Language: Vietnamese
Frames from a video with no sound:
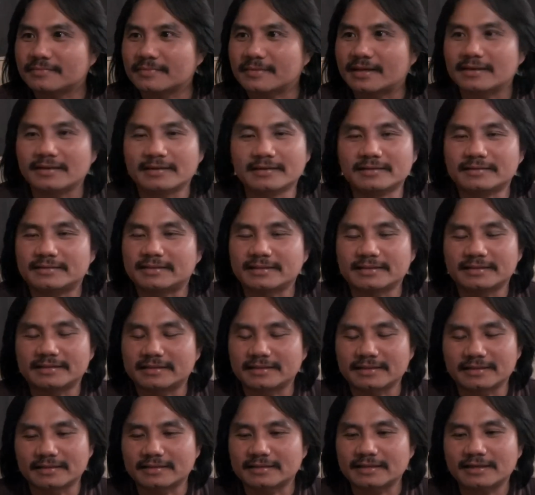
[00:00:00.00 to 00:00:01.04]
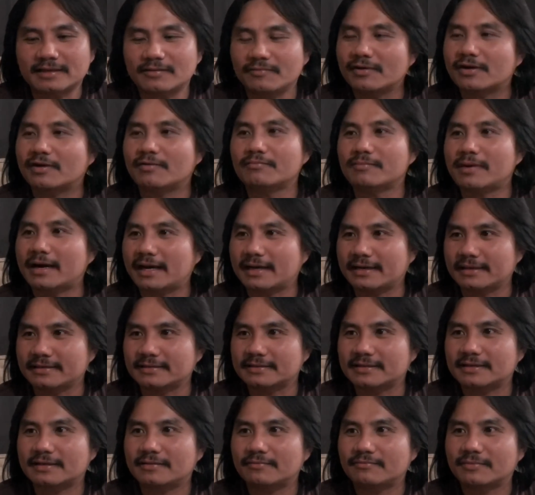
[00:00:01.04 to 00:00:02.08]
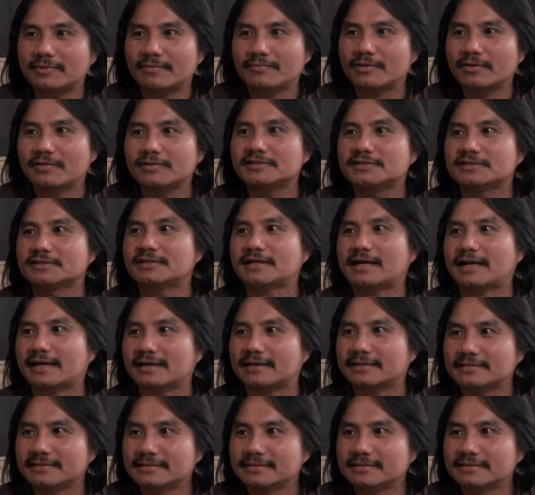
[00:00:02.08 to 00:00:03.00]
Thì, thì, thì người ta không có công bằng, người ta không không nói đến sự thật.